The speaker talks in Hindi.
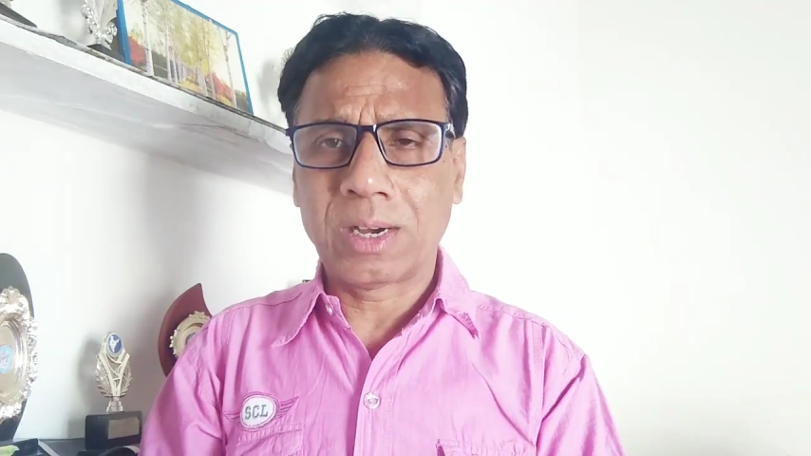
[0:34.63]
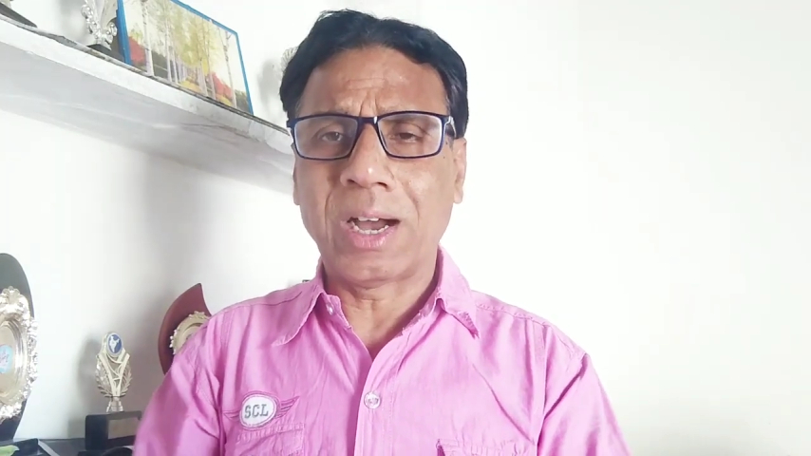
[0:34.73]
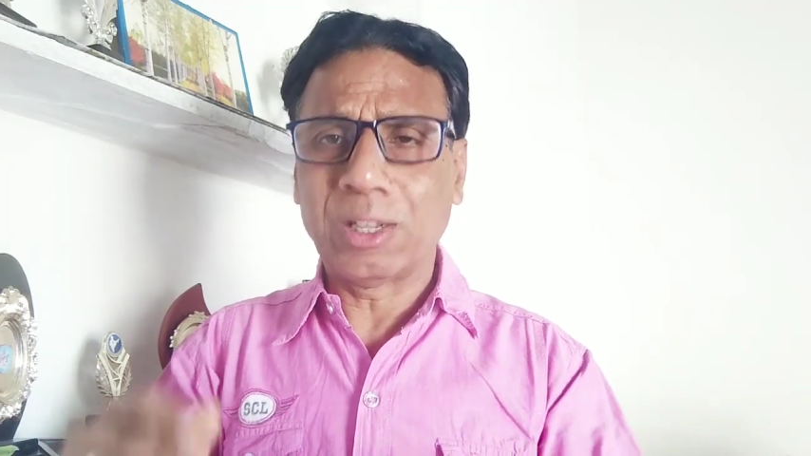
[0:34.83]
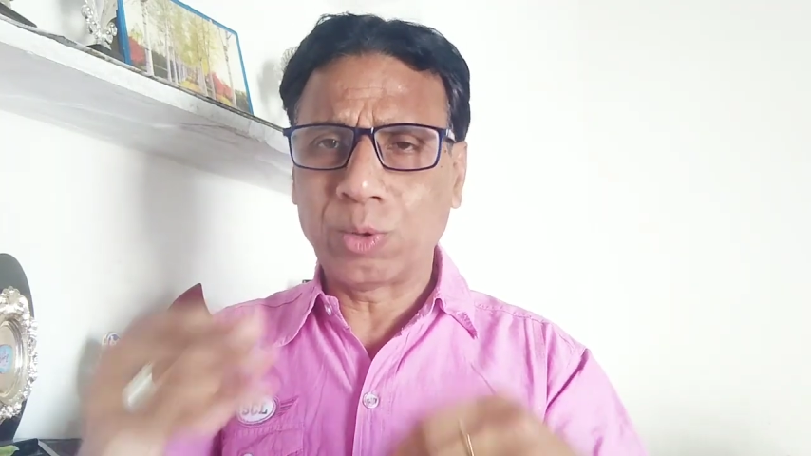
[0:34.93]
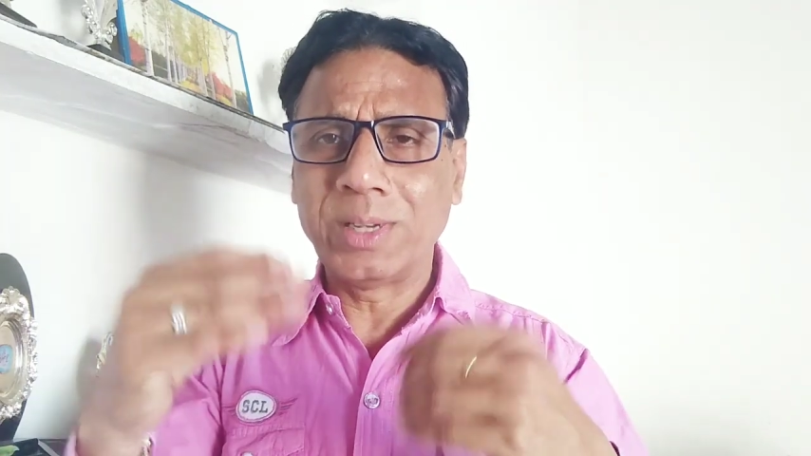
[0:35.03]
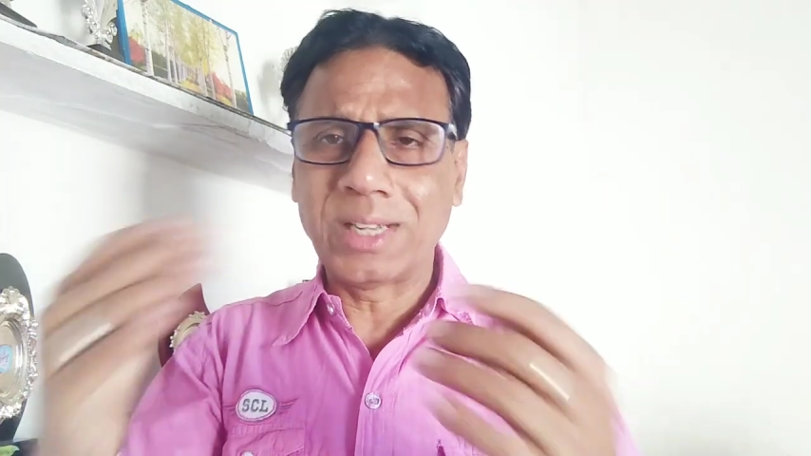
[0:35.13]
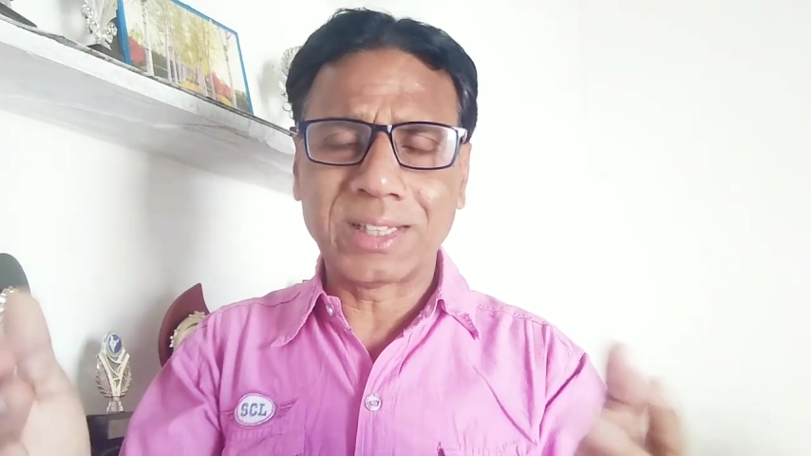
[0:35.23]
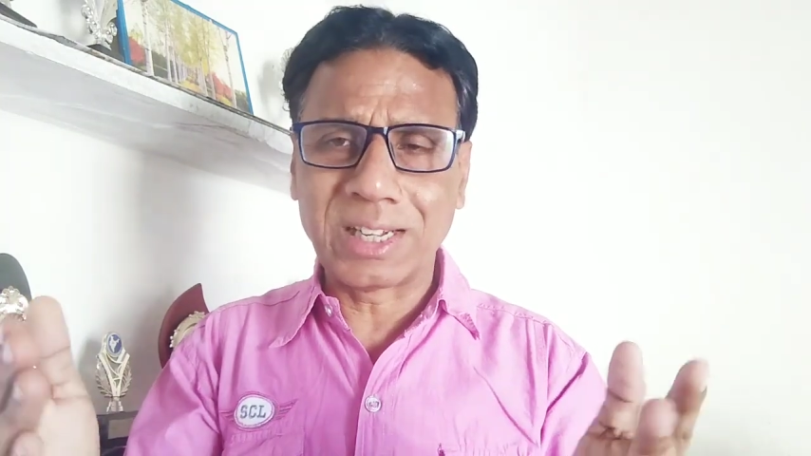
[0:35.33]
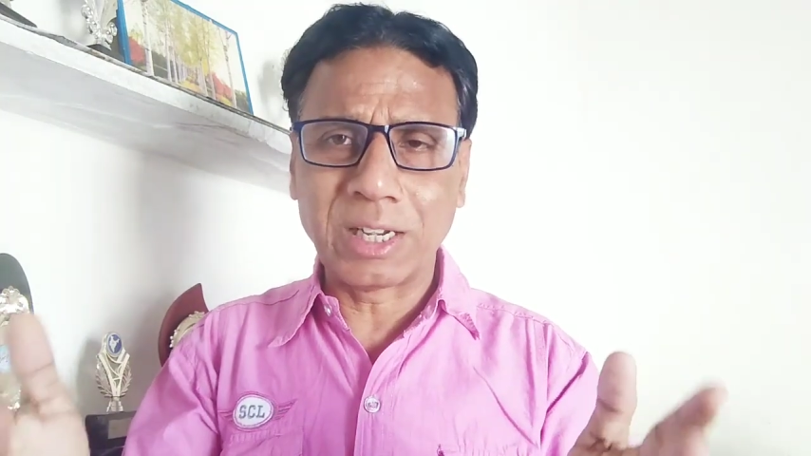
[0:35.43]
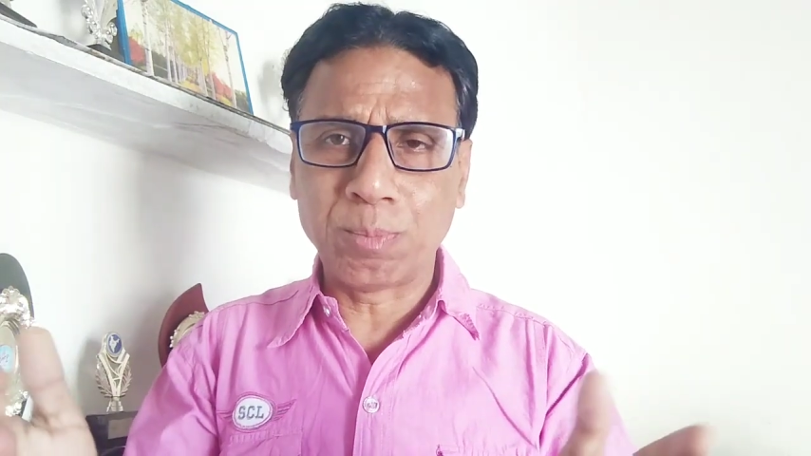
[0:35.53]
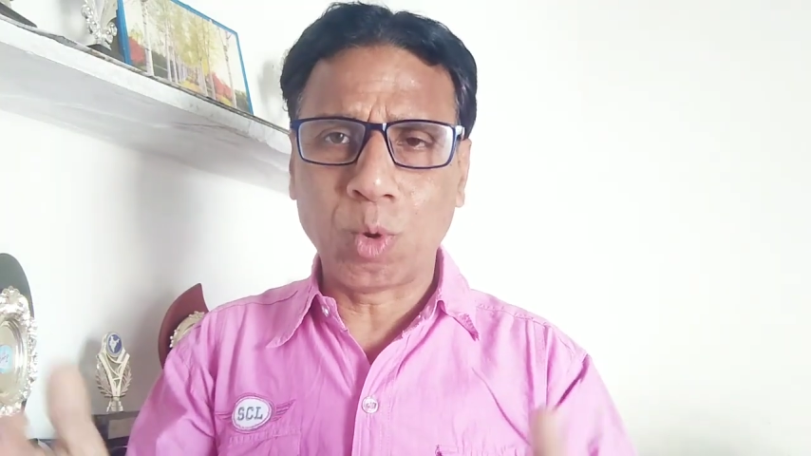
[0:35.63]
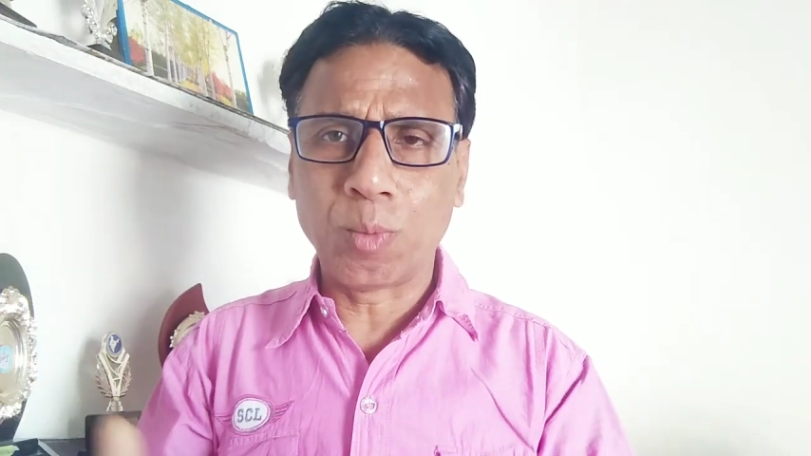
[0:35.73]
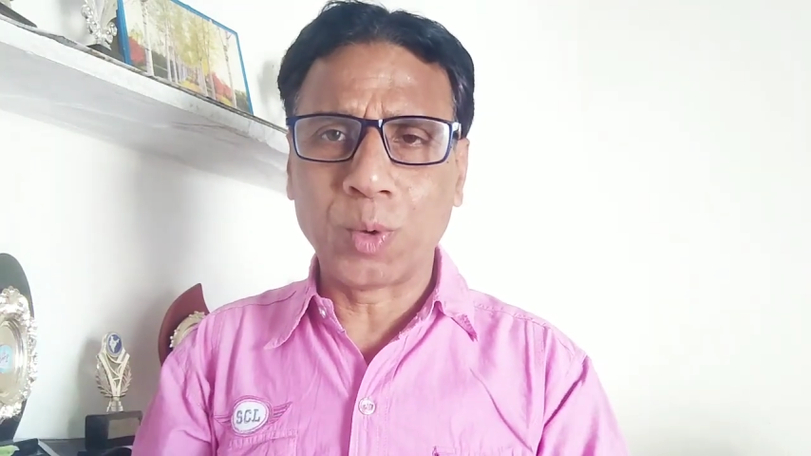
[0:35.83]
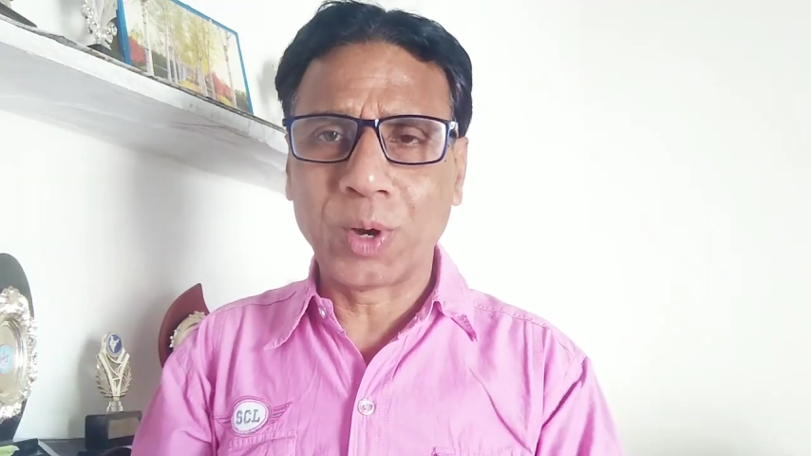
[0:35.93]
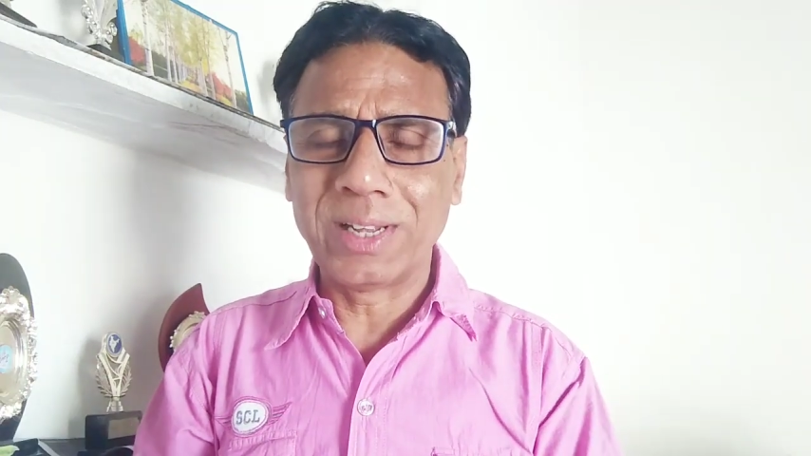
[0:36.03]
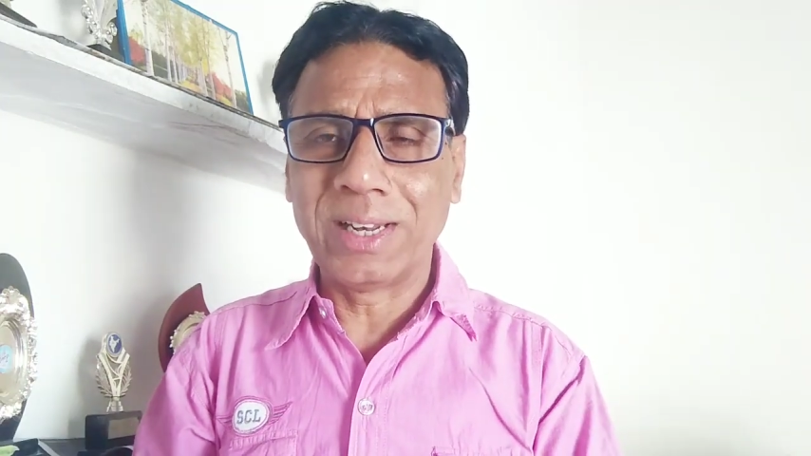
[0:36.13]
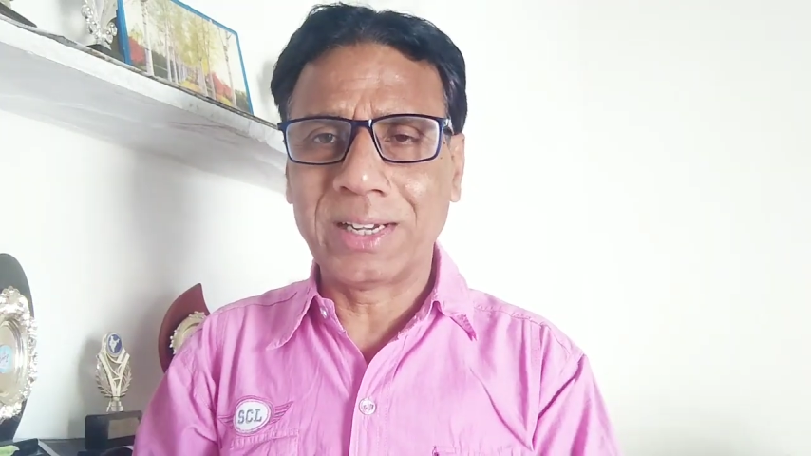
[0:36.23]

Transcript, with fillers: कहा तो ये जाता है कि फ्लॉप हो गई